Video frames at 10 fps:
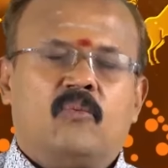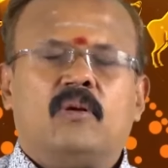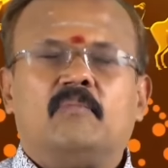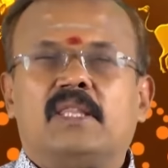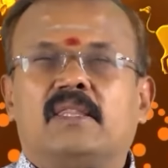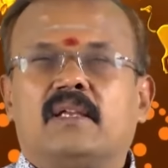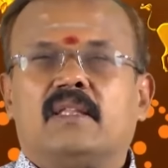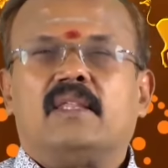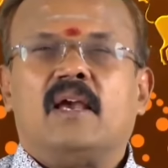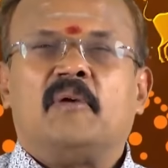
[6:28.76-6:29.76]
குடும்பத்திற்கு
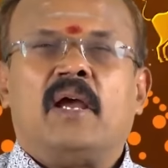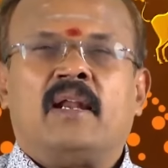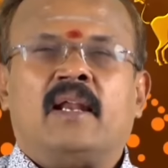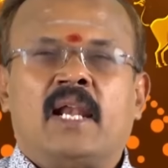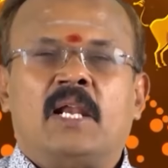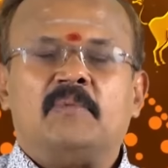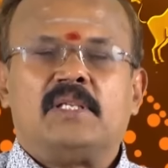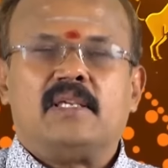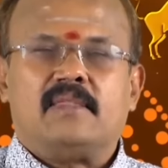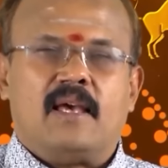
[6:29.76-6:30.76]
தேவையான நல்ல
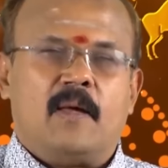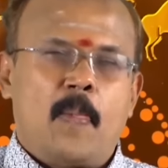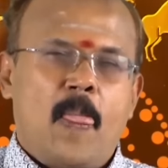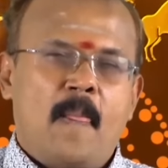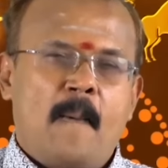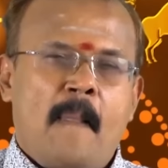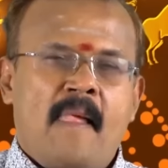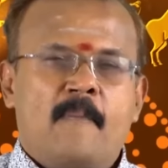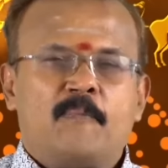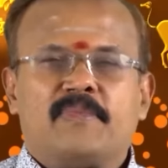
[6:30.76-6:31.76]
விஷயத்தை
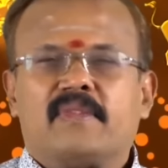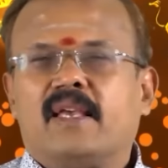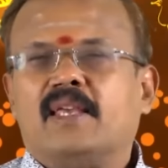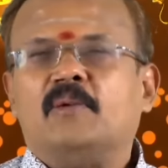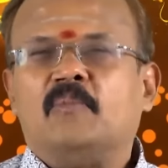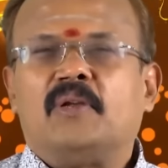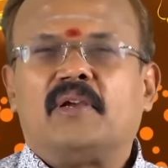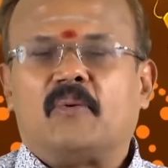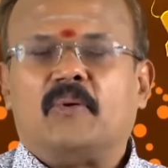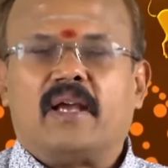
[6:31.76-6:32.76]
செய்து
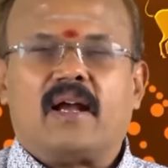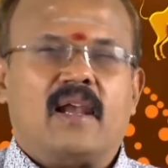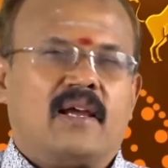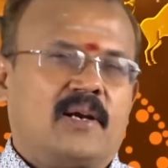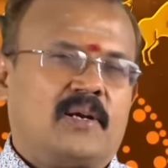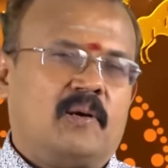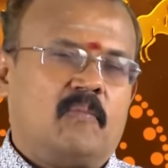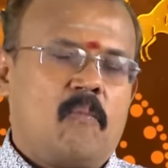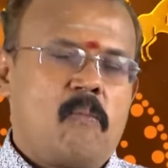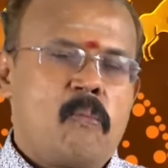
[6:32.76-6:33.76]
முடிக்கக்கூடிய காலகட்டம்
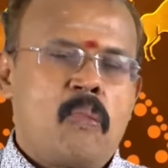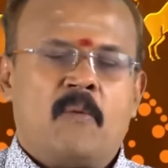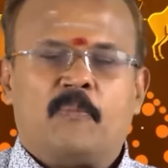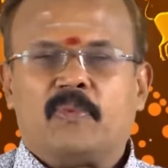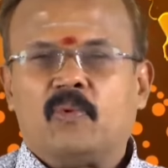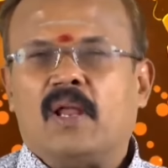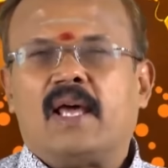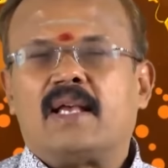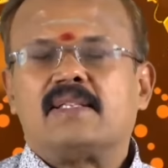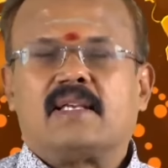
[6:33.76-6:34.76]

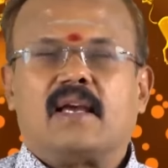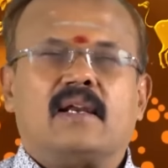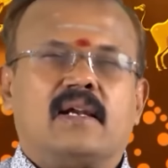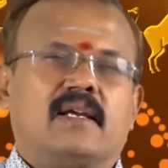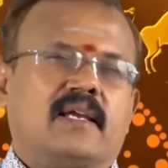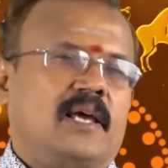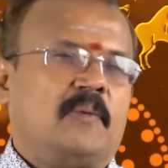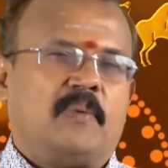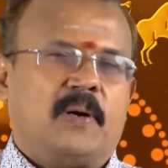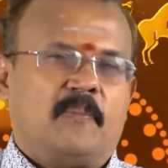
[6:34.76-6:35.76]
துளாராசிக்காரர்களுக்கு
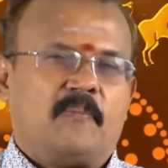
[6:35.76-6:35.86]
ஏற்படும்